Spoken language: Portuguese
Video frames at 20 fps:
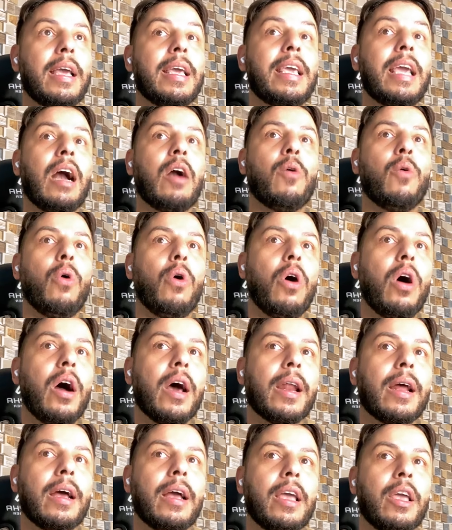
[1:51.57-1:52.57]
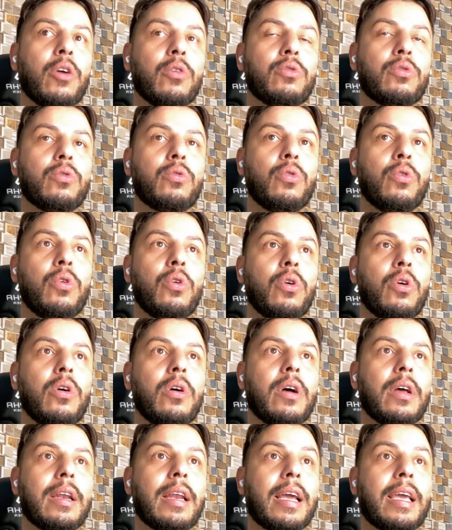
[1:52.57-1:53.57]
e agora eu
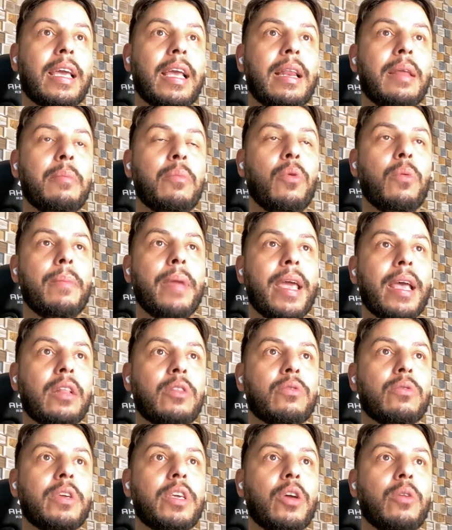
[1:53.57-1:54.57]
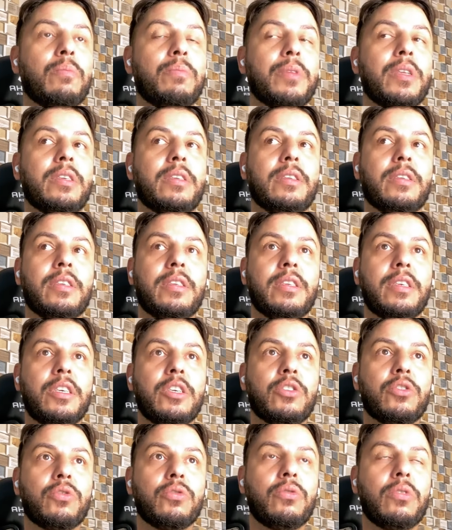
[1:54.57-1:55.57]
tô naquele momento que eu
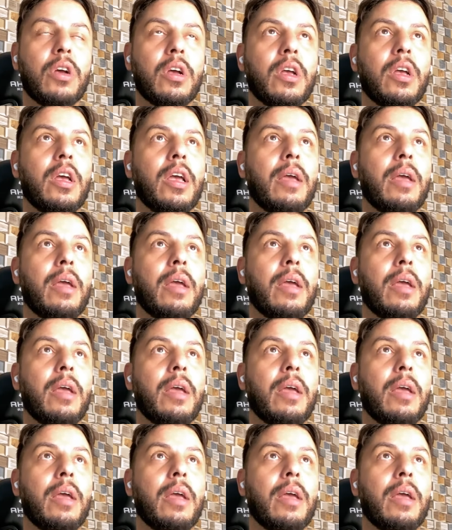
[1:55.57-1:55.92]
preciso,